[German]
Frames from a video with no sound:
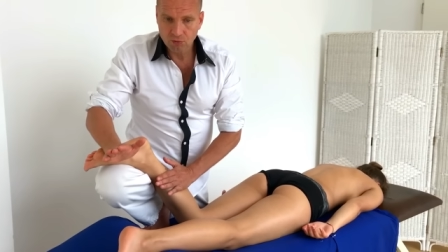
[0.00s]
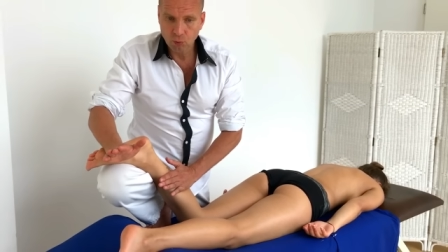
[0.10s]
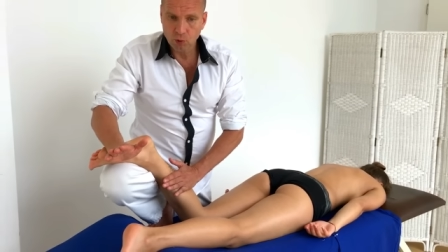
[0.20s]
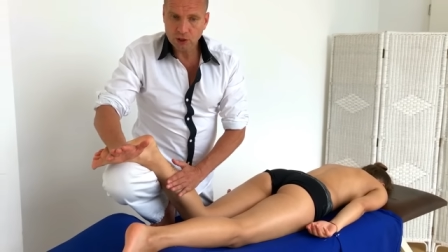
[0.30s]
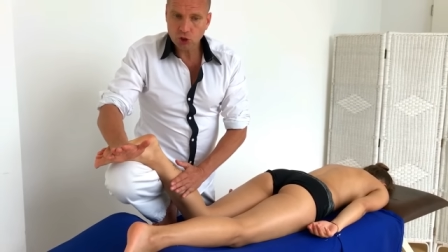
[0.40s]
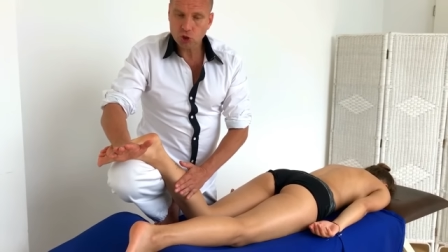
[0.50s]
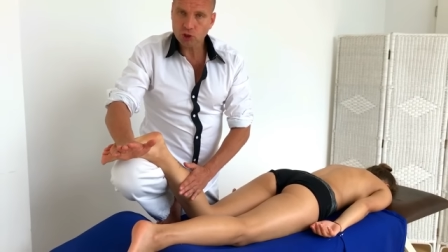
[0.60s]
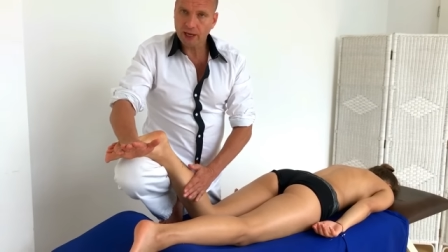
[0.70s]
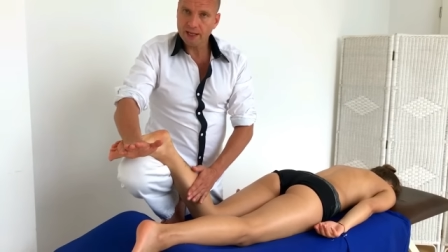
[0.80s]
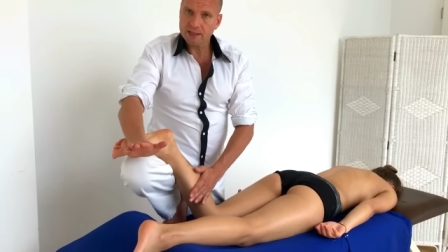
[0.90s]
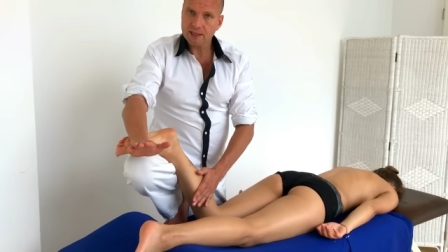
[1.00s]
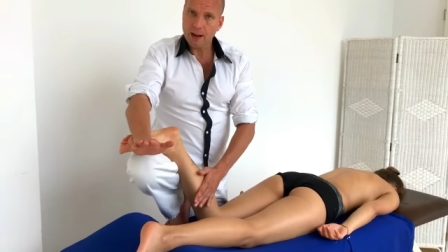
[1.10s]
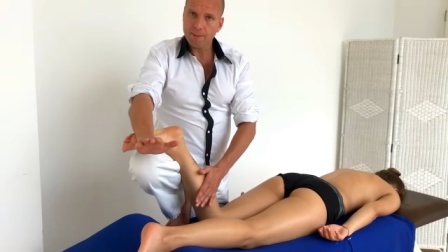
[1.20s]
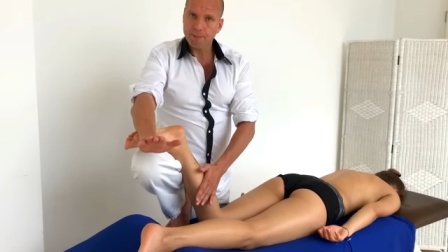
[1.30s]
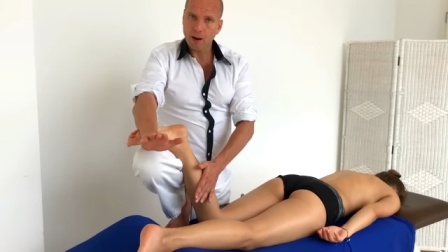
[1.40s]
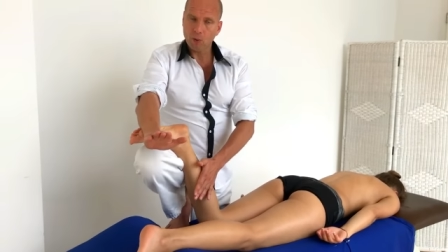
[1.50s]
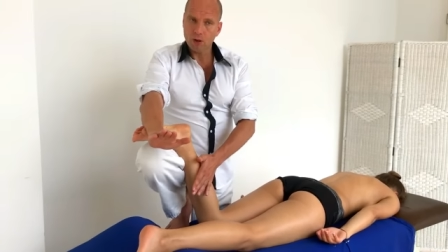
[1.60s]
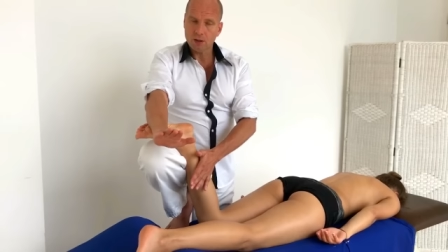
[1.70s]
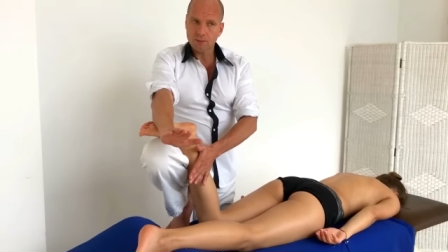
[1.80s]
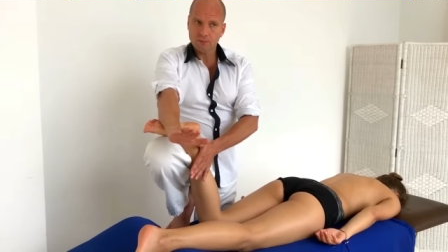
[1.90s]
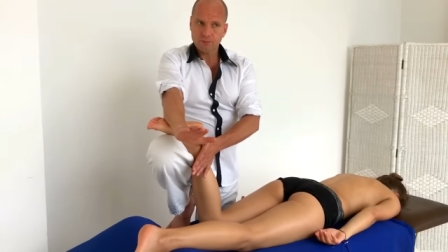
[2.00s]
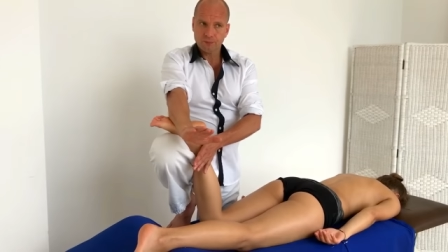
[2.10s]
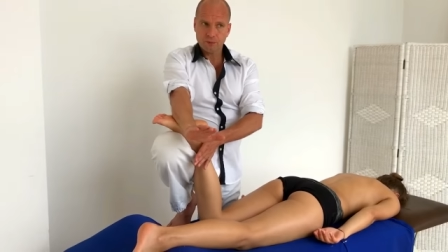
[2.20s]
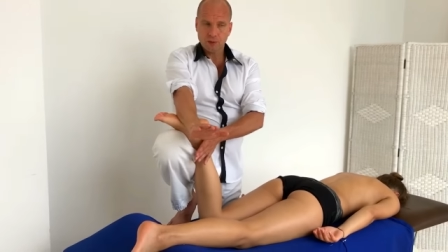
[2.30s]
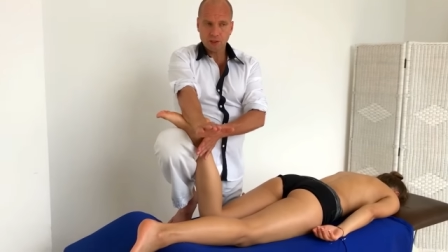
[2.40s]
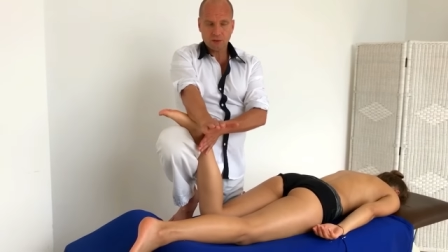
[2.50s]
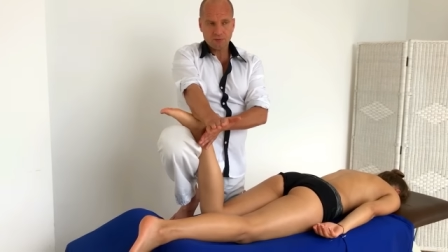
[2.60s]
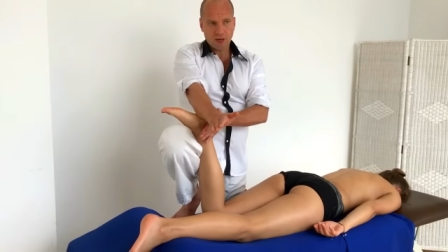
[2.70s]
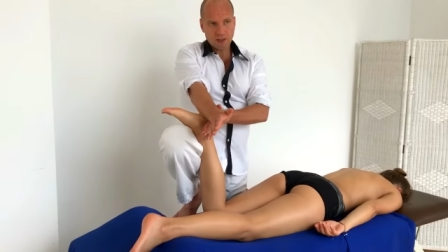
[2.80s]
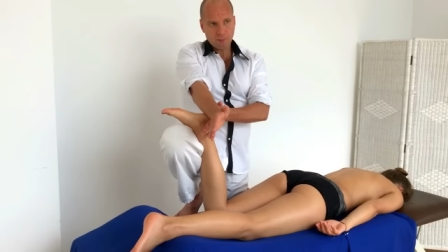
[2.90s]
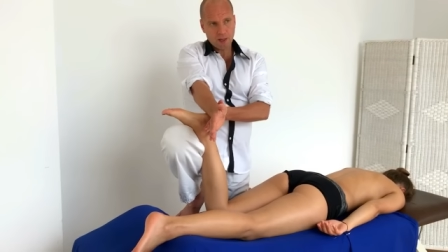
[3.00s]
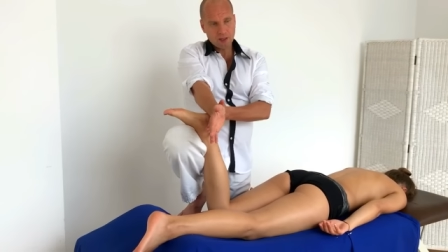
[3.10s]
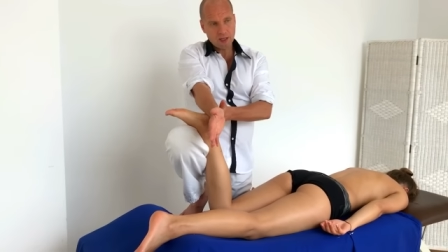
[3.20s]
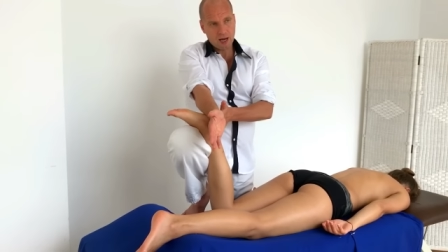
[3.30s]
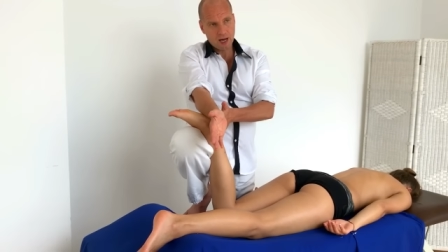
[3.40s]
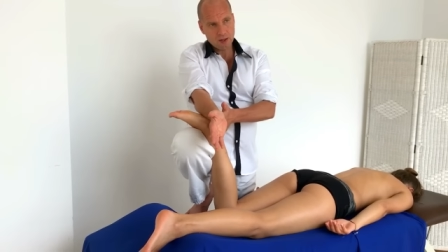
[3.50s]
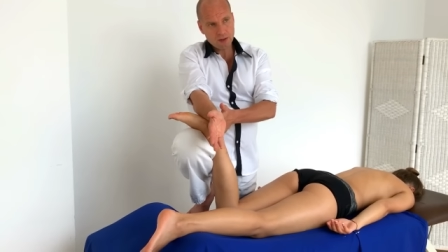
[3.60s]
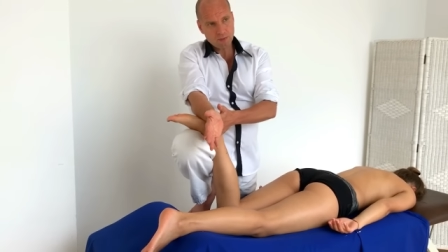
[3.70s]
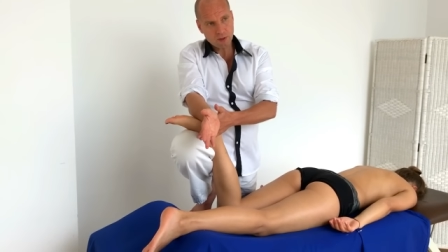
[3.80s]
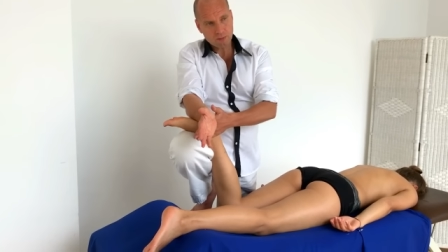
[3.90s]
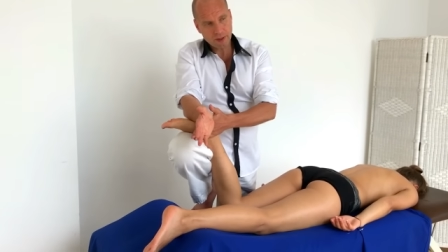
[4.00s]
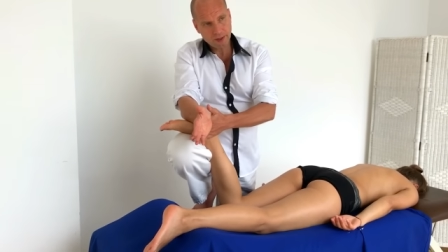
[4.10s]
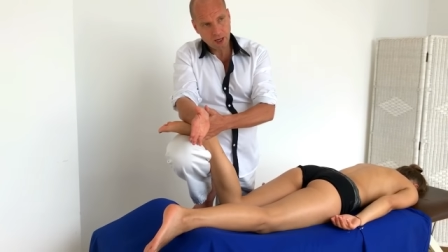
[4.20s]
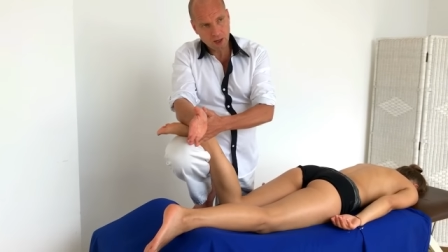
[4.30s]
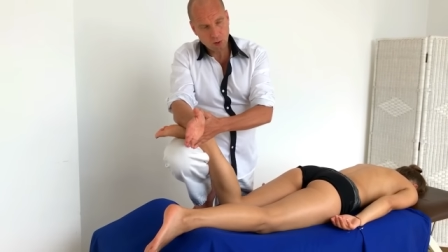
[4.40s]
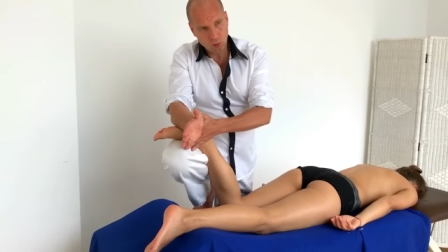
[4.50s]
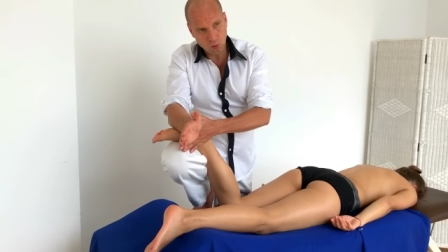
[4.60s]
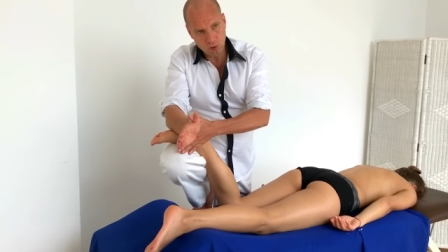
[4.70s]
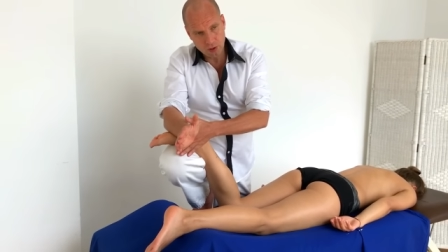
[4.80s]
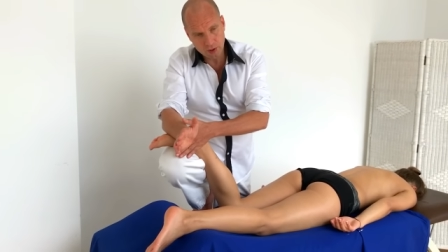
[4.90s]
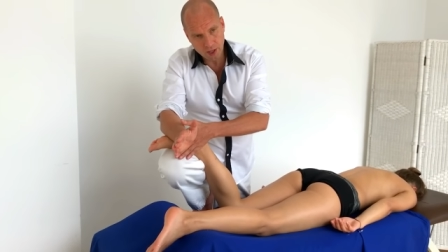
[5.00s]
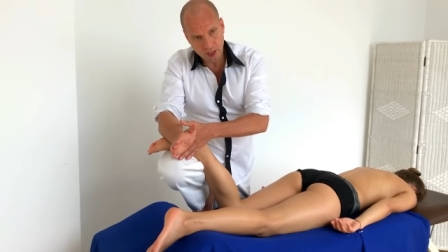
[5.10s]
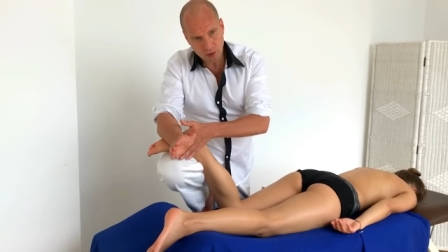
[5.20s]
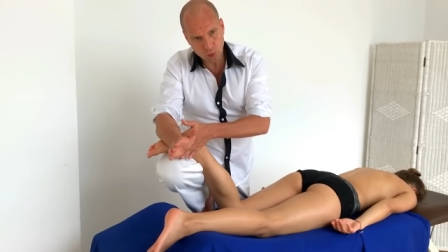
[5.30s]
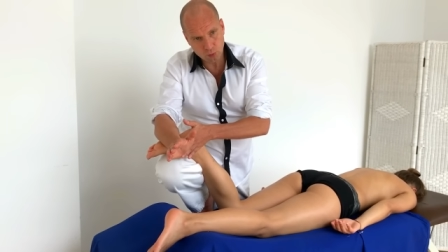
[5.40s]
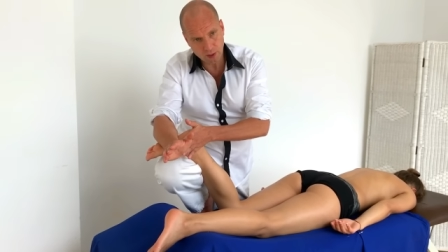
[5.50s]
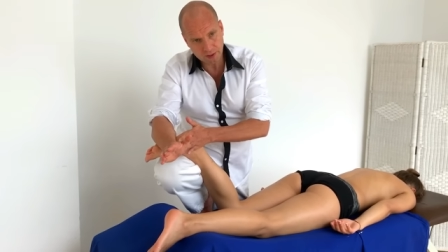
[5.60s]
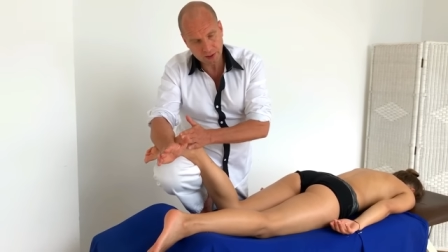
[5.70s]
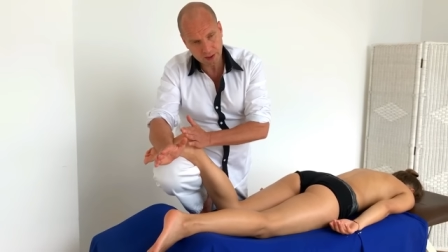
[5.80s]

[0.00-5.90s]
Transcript: so als wenn das ein Hobel wäre aber hol so die Bewegung aus meinem ganzen Körper raus.